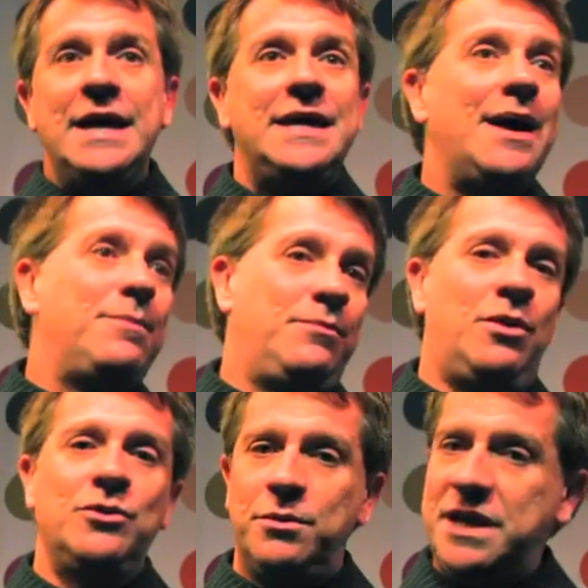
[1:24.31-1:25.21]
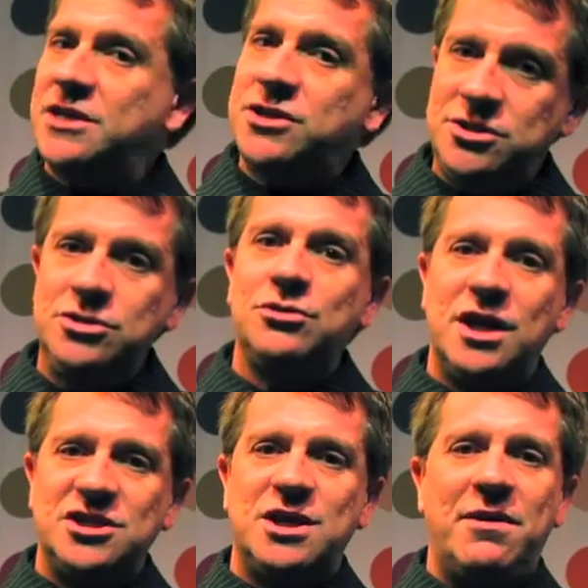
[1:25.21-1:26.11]
E a, bom, o nome dela já diz
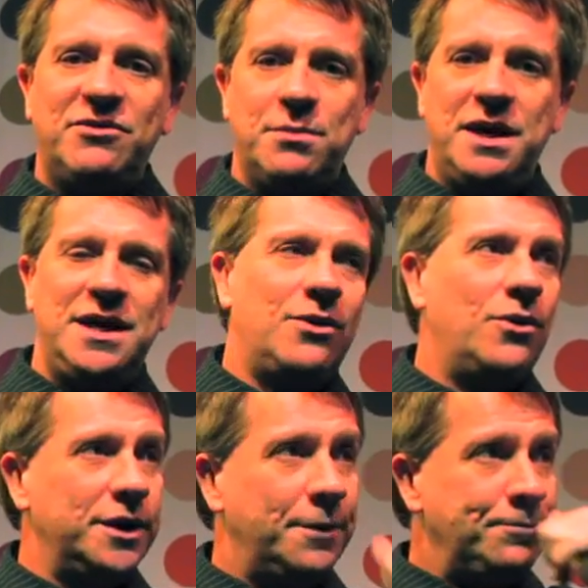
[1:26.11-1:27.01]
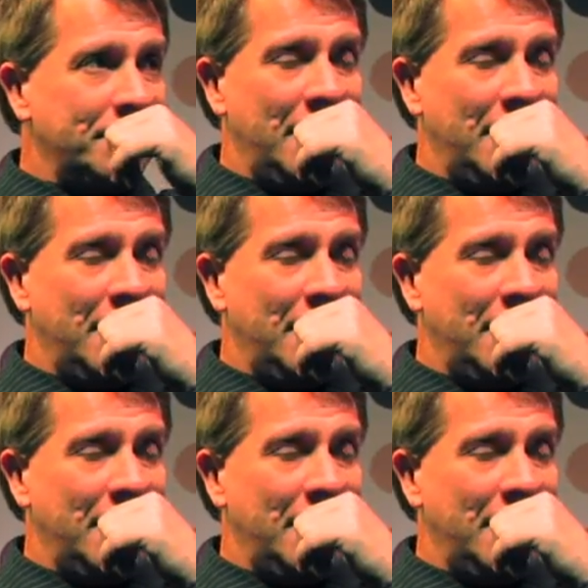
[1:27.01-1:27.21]
tudo, ela chamava-se Maria Gorda.